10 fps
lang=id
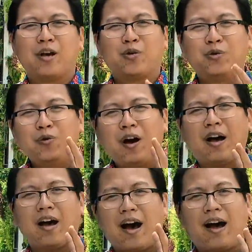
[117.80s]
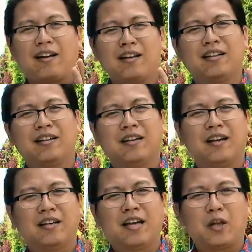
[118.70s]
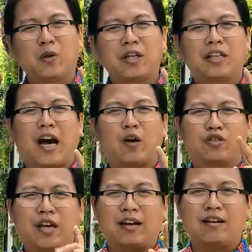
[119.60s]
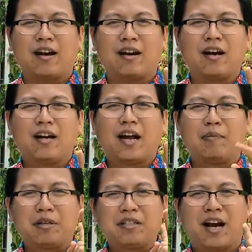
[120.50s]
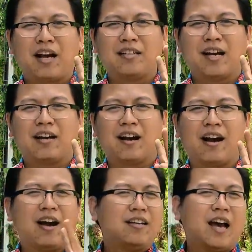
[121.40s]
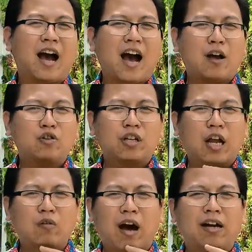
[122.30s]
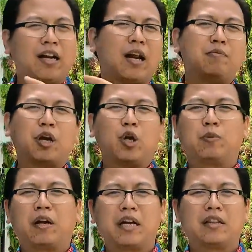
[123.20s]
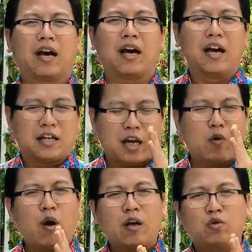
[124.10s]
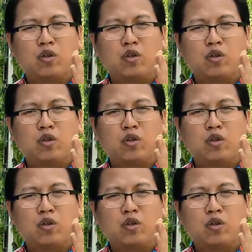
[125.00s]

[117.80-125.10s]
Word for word: dua hal ini yaitu kita harus sadar dan berjaga-jaga yang harus selalu ada dalam kehidupan kita dari waktu